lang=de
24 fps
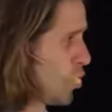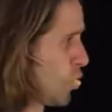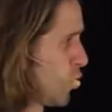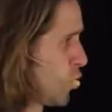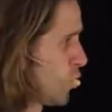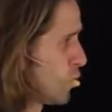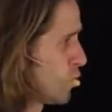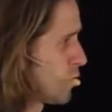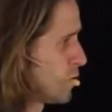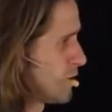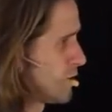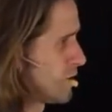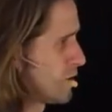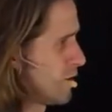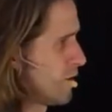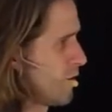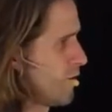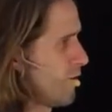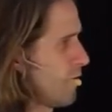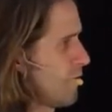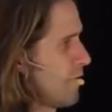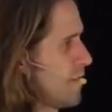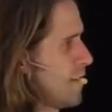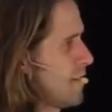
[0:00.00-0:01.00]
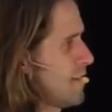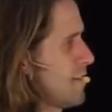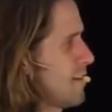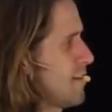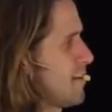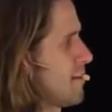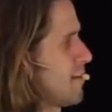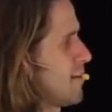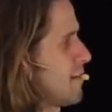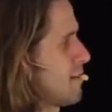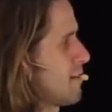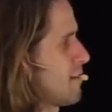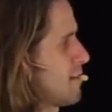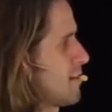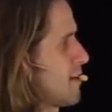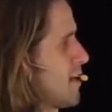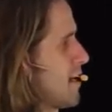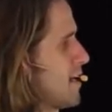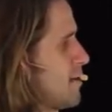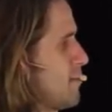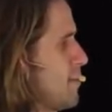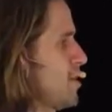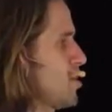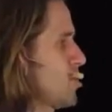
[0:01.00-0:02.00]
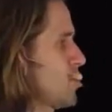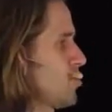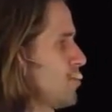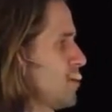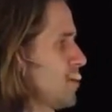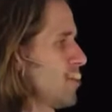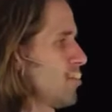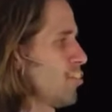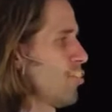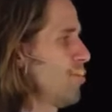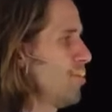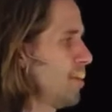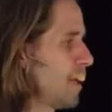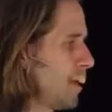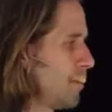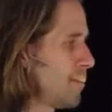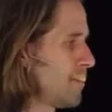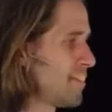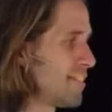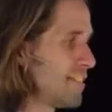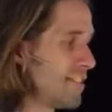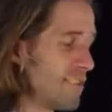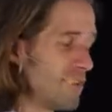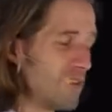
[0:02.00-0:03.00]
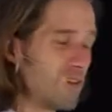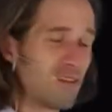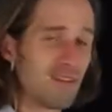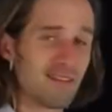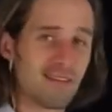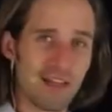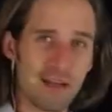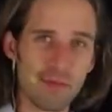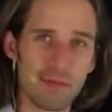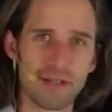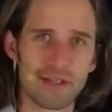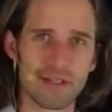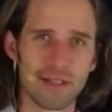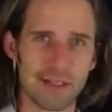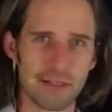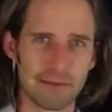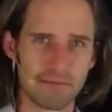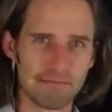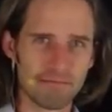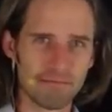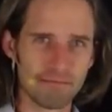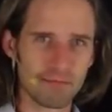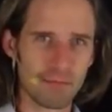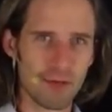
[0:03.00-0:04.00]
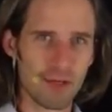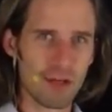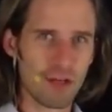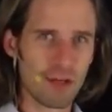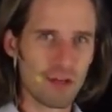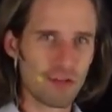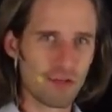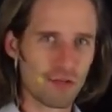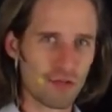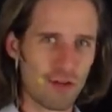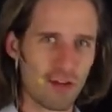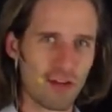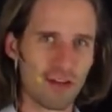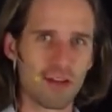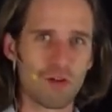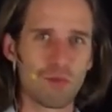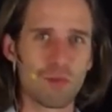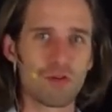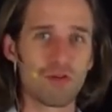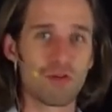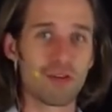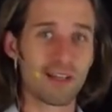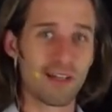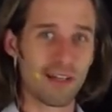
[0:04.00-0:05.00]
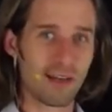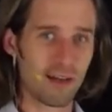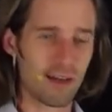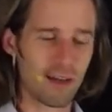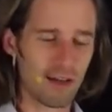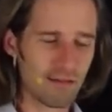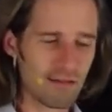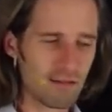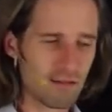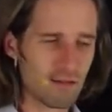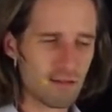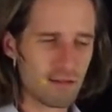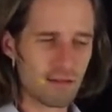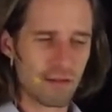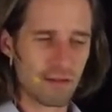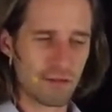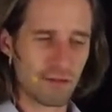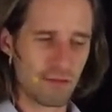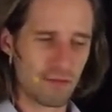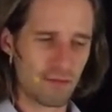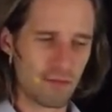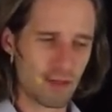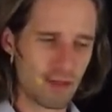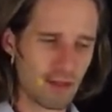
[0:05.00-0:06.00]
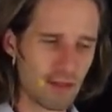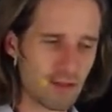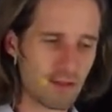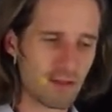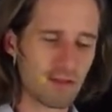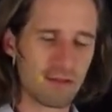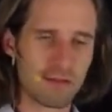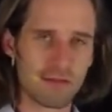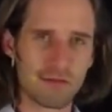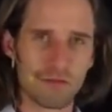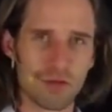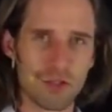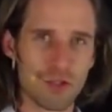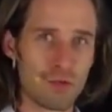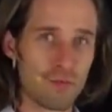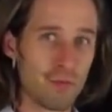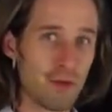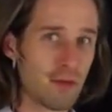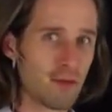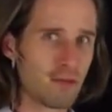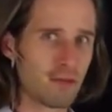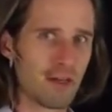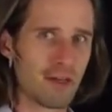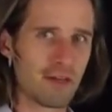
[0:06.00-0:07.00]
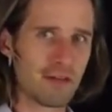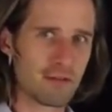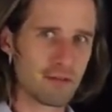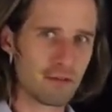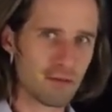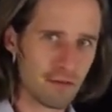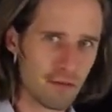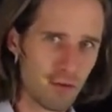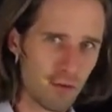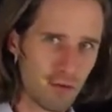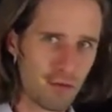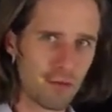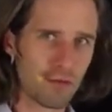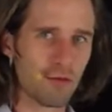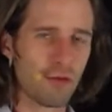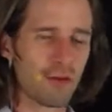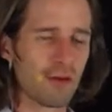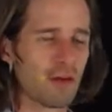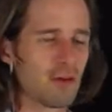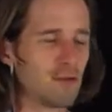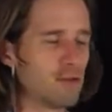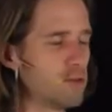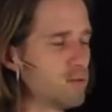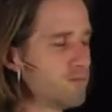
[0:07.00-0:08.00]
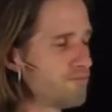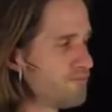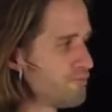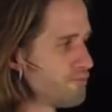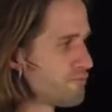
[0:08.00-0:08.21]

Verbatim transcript: Und wenn es keine Menschen um mich herum gibt, die selber denken, sondern die immer nur denken lassen, also wenn ich das jetzt zum Beispiel mache und alles euch vorkaue,